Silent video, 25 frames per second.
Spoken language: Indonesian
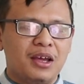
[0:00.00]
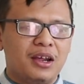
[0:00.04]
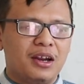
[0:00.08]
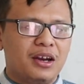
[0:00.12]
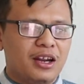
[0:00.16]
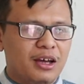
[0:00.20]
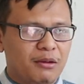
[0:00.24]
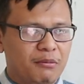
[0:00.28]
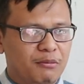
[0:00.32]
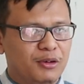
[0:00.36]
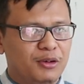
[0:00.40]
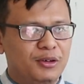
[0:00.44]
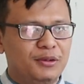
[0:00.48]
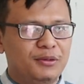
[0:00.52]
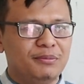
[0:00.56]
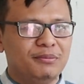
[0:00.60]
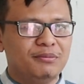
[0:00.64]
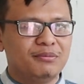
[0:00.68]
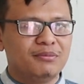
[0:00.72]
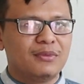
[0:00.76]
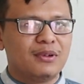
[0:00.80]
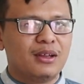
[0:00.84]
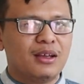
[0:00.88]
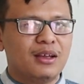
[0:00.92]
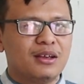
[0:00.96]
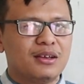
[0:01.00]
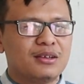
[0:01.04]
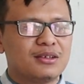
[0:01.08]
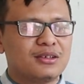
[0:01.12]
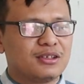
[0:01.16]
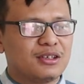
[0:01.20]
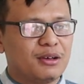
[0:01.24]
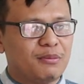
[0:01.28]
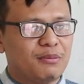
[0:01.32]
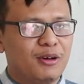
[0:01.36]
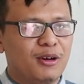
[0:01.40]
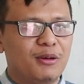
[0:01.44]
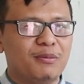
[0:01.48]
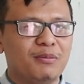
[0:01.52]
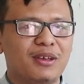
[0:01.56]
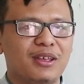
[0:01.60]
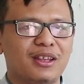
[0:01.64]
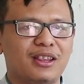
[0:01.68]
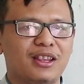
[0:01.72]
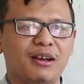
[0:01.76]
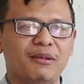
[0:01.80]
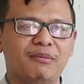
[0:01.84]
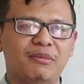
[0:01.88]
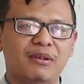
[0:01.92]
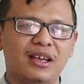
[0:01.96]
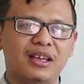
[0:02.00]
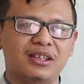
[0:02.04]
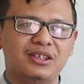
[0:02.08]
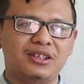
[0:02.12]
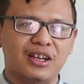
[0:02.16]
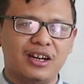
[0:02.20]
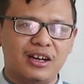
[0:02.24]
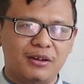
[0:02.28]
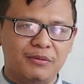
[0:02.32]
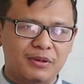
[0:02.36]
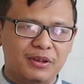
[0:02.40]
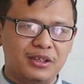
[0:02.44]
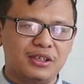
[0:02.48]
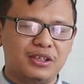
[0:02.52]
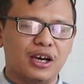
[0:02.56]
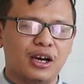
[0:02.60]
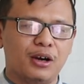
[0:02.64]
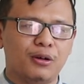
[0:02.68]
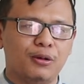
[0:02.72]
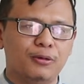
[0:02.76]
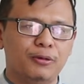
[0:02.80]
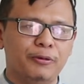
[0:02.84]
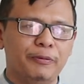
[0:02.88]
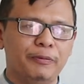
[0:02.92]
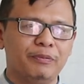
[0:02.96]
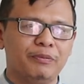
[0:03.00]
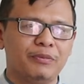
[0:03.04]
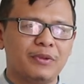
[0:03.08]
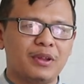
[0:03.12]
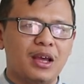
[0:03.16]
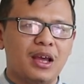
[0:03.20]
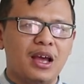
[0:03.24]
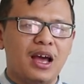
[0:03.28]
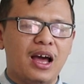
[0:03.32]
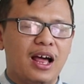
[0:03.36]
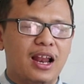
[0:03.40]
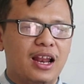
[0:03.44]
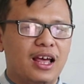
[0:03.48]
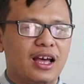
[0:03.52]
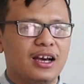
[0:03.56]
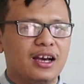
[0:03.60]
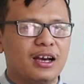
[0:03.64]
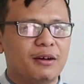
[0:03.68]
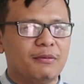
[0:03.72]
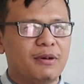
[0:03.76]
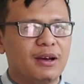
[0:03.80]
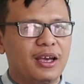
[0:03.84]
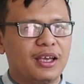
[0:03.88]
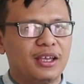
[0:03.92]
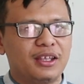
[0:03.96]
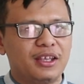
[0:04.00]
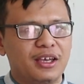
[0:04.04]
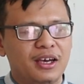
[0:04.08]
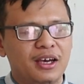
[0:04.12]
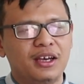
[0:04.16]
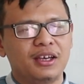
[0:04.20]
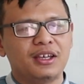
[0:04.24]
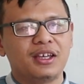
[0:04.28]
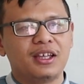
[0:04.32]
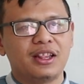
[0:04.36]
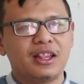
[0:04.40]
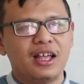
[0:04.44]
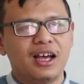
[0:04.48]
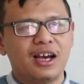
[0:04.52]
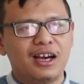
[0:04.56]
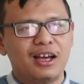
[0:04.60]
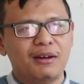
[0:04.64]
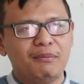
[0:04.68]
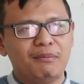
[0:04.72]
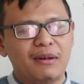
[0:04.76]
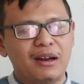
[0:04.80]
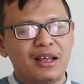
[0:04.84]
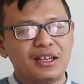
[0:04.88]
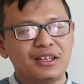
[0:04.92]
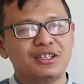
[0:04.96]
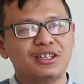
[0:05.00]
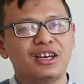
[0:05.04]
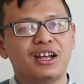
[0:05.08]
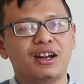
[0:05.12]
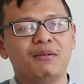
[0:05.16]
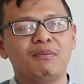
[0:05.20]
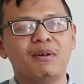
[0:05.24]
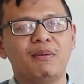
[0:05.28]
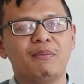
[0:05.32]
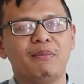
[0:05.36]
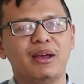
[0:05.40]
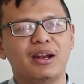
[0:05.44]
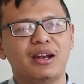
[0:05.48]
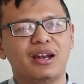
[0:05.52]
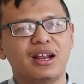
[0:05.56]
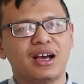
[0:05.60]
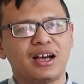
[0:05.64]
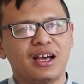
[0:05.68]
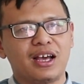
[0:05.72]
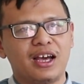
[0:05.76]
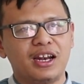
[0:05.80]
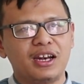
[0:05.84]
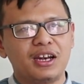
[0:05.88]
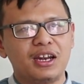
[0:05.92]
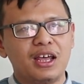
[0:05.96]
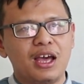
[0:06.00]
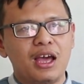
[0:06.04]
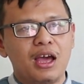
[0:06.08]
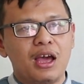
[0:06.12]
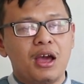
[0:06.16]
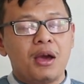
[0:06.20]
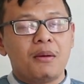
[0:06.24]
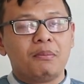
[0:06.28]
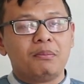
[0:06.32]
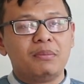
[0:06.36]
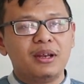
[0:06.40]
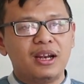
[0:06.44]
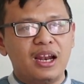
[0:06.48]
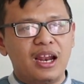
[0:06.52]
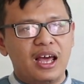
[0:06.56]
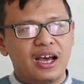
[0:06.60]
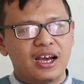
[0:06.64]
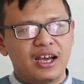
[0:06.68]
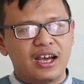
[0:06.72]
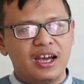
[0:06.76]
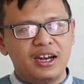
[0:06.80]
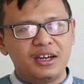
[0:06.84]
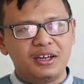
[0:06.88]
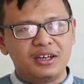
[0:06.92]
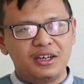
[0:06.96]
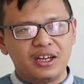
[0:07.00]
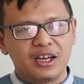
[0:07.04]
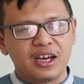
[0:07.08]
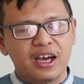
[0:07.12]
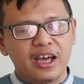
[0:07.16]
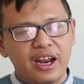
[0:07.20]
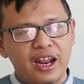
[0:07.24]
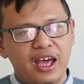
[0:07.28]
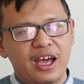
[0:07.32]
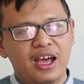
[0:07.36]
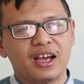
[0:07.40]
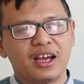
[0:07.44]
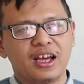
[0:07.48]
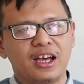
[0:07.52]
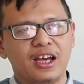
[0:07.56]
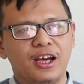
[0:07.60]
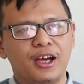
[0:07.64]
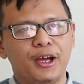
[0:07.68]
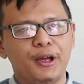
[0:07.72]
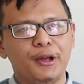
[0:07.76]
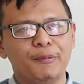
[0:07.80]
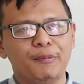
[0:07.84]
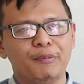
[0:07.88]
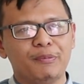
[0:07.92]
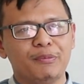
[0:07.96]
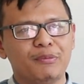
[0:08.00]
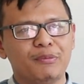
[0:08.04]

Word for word: Namun, sebelum kita belajar lebih jauh, alangkah baiknya kita akan belajar membedakan bilangan dengan angka